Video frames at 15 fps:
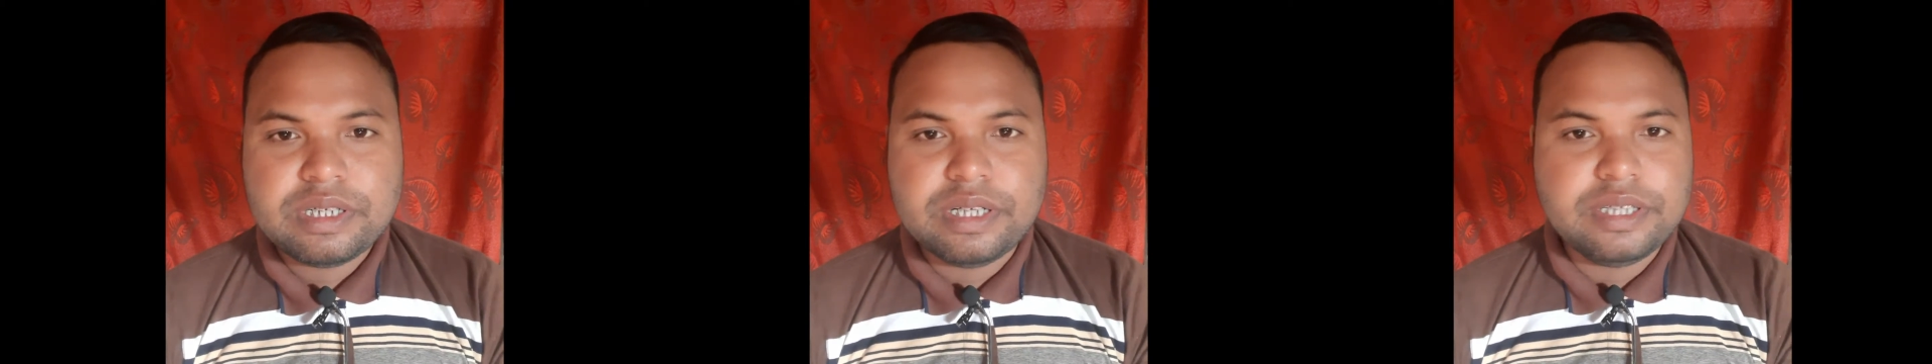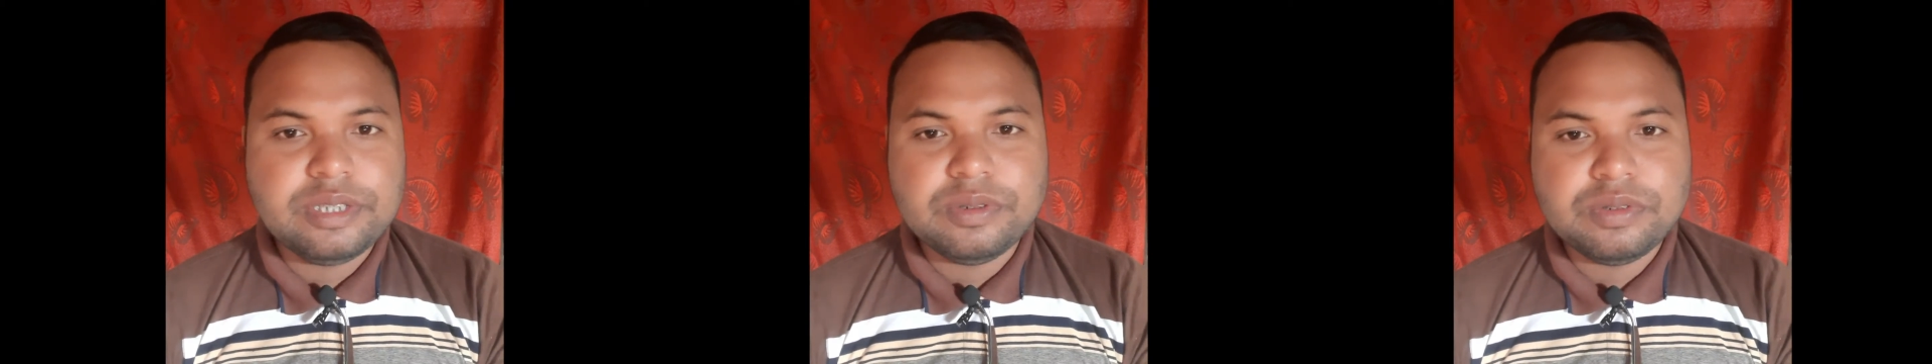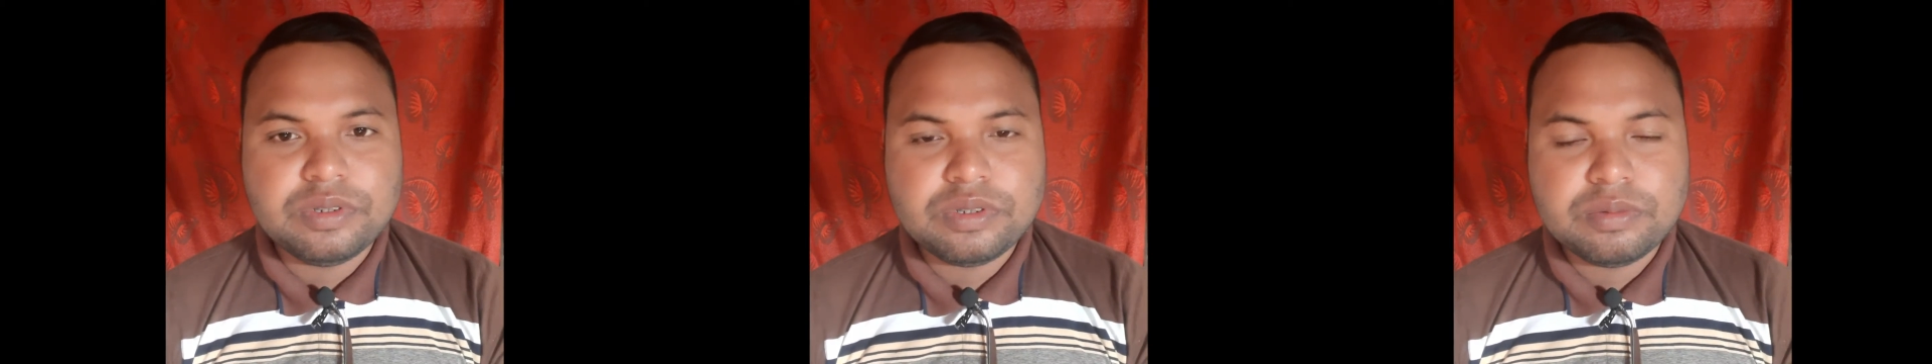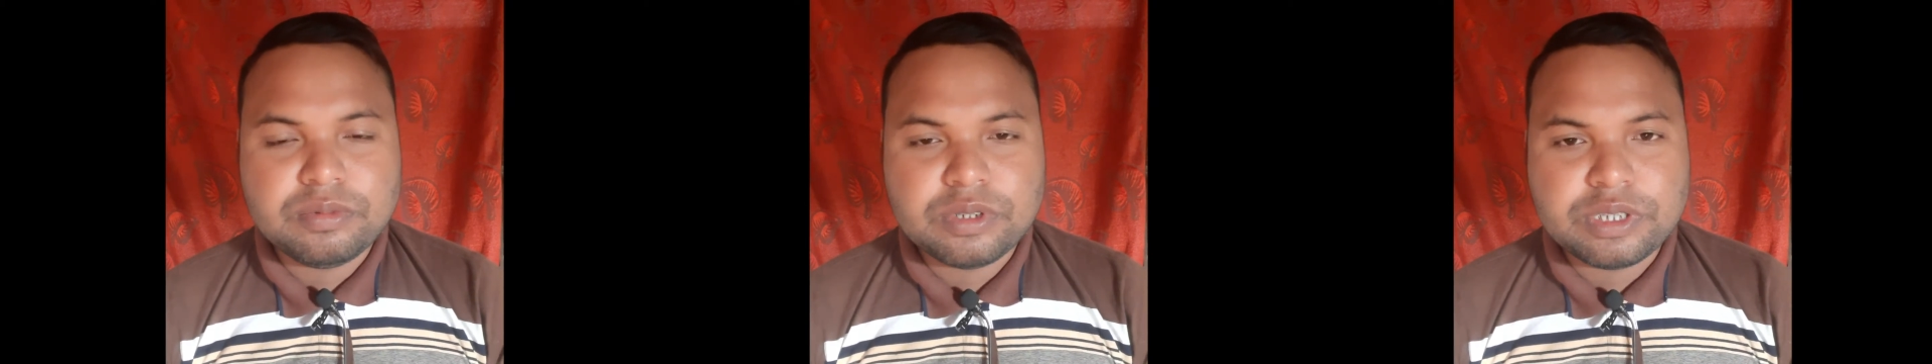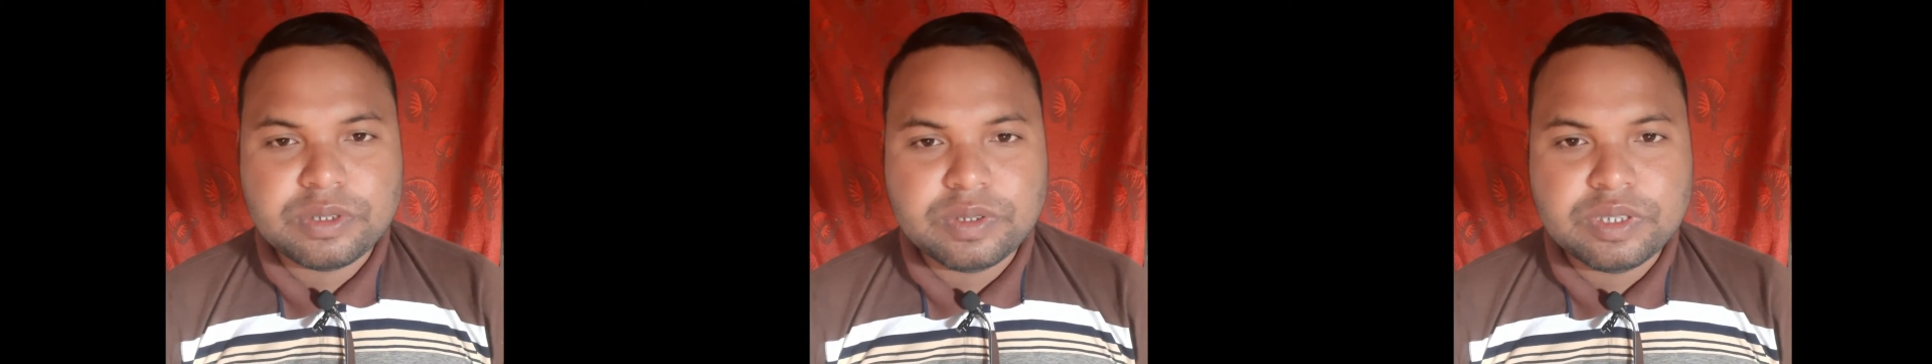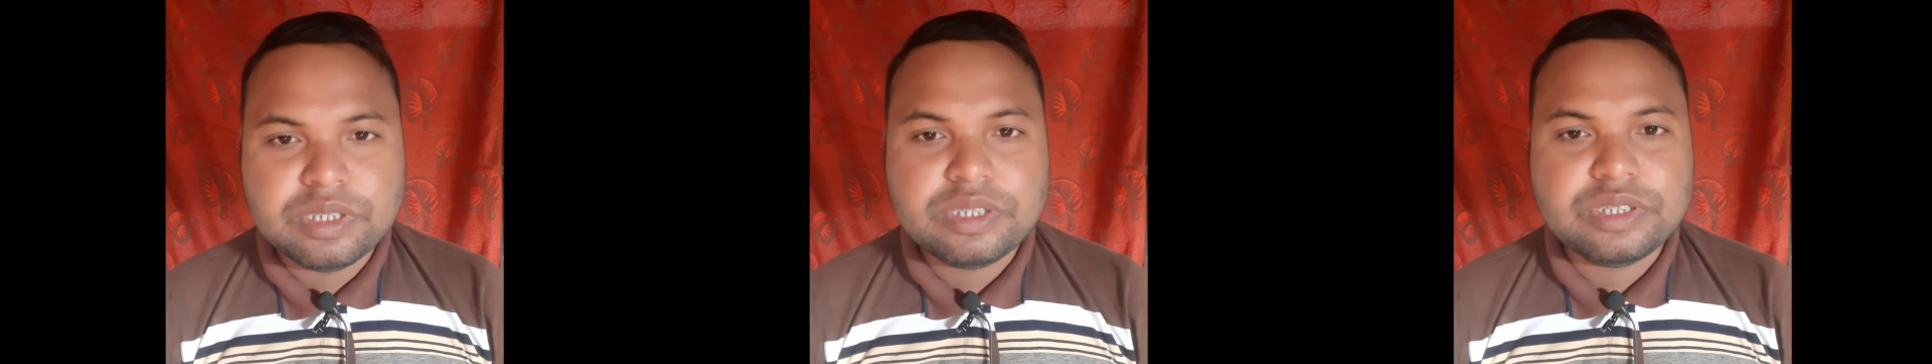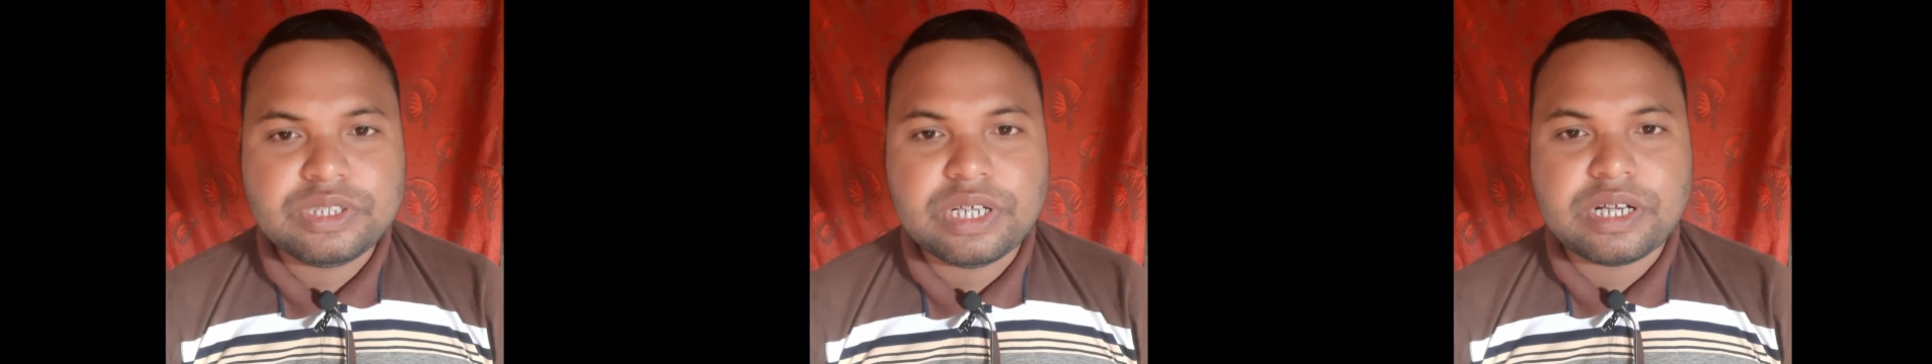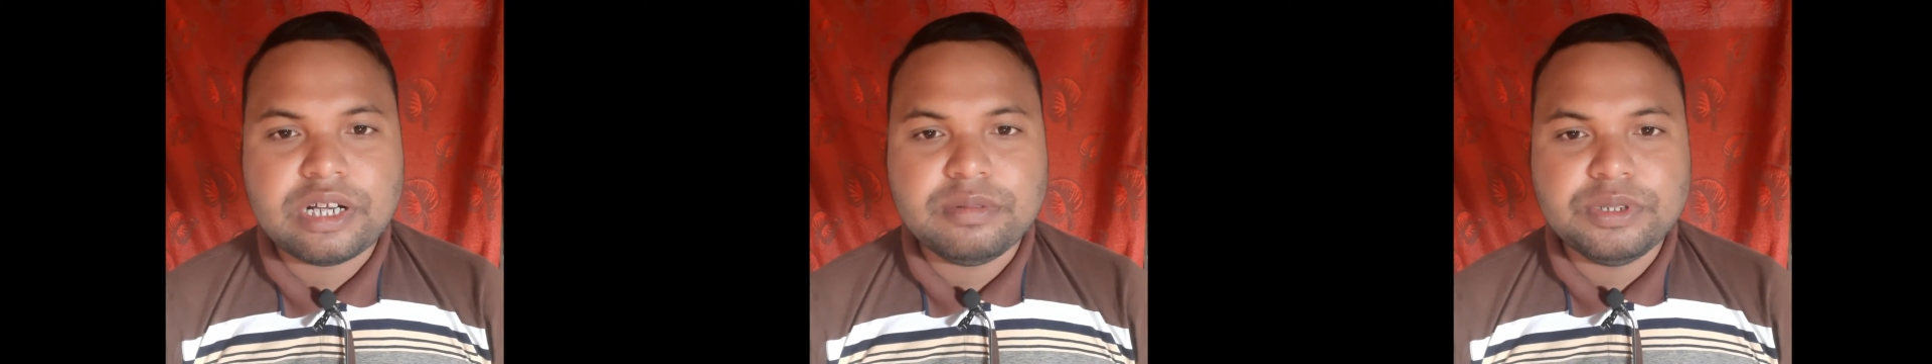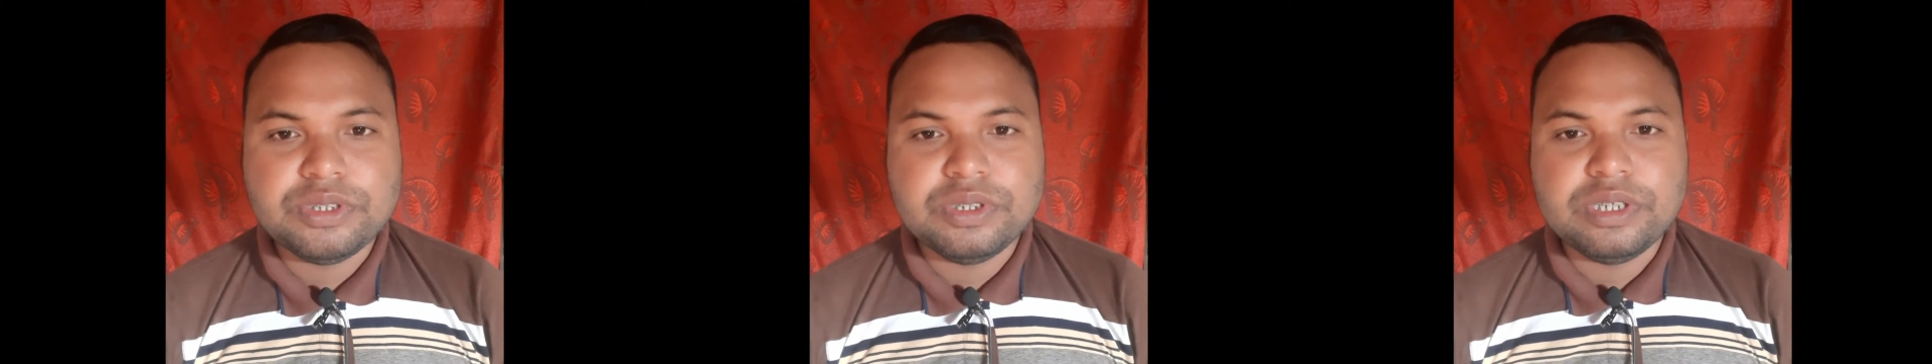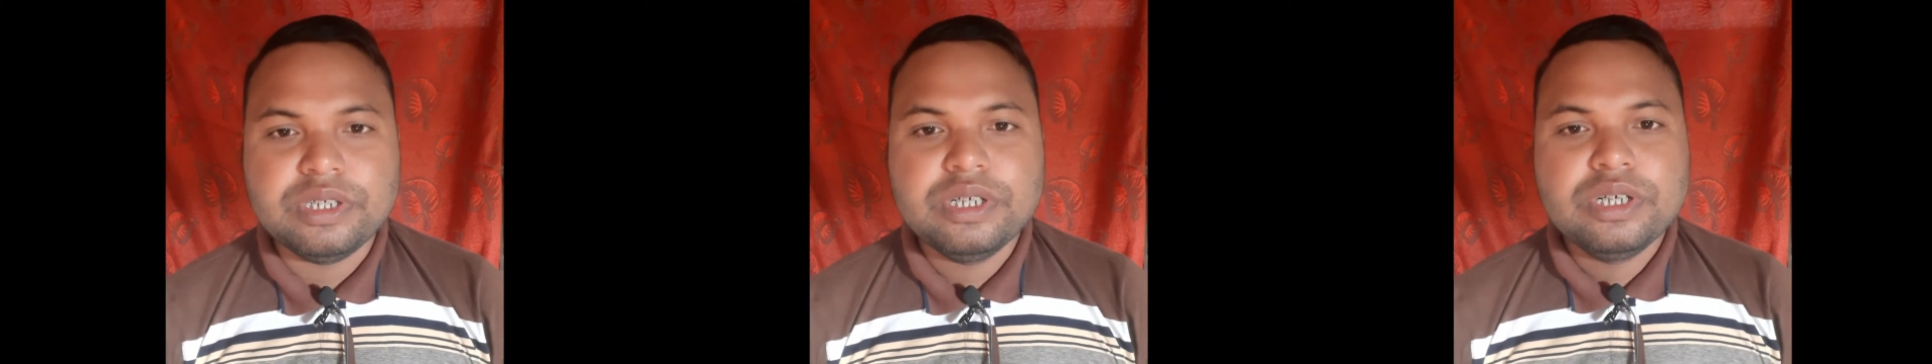এটি অন্যতম একটি জানার
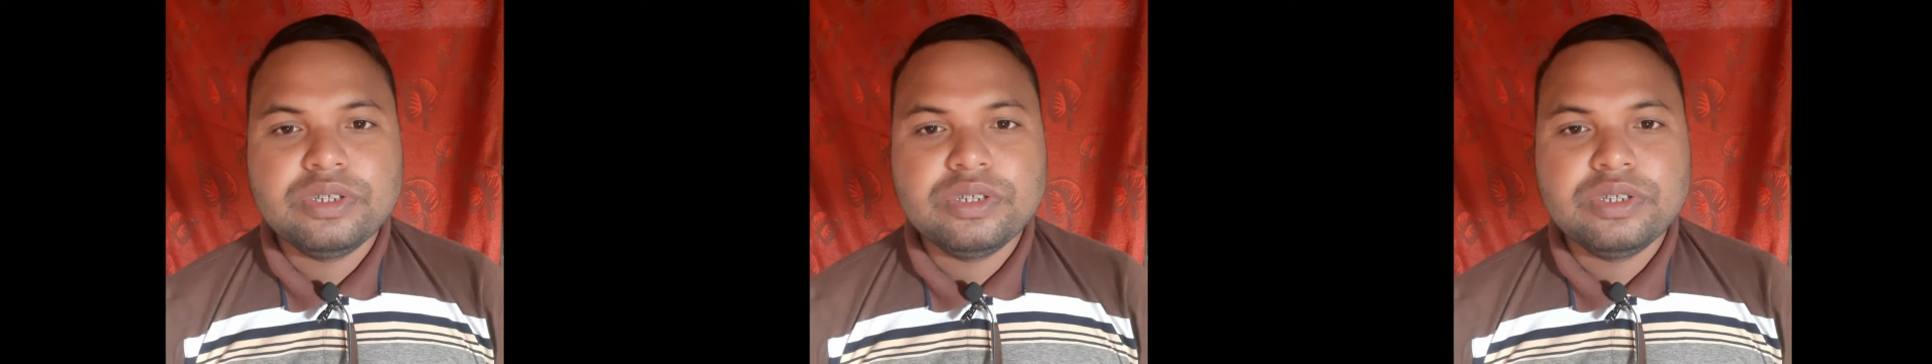বিষয়